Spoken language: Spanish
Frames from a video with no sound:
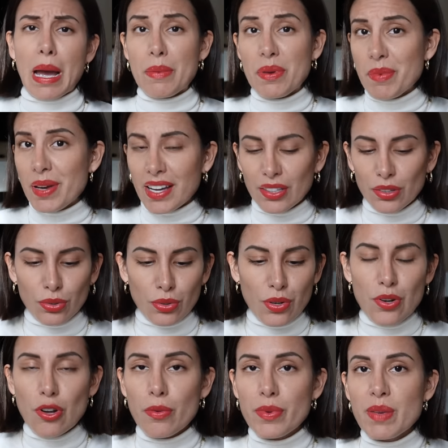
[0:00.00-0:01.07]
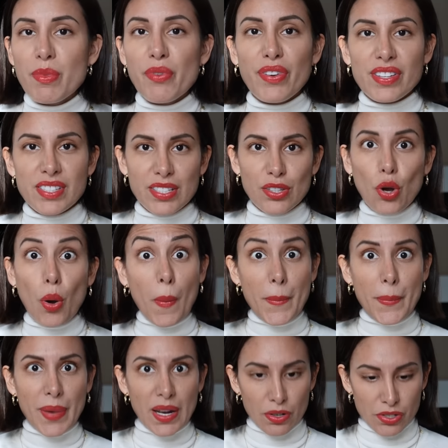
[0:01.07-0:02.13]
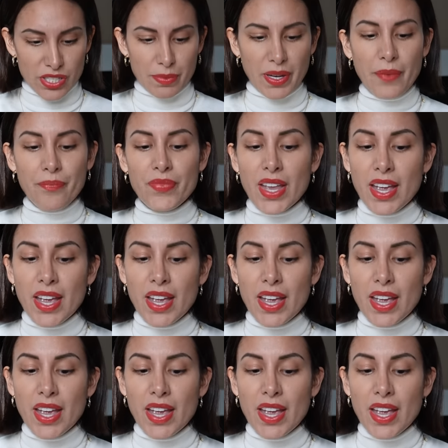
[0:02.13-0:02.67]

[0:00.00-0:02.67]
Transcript: a mí me encantó, lo vi, me fascinó, me lo llevé.